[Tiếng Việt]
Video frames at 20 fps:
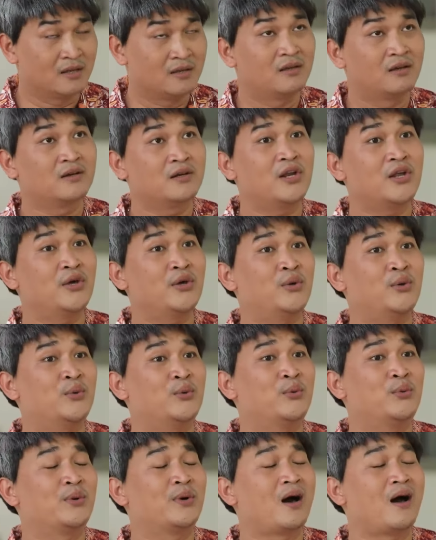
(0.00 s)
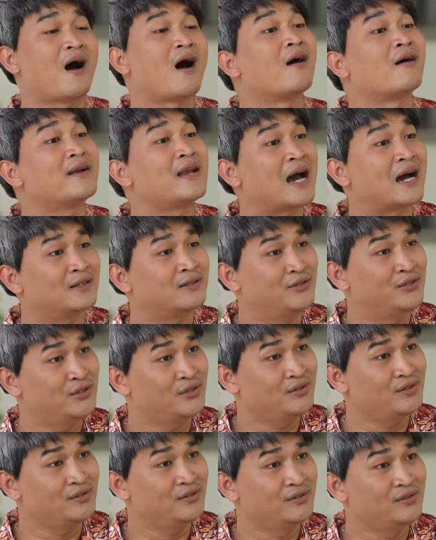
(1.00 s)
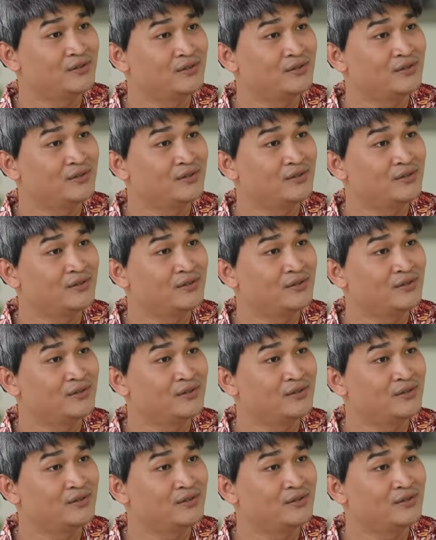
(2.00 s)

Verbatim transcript: những điều ở đằng trước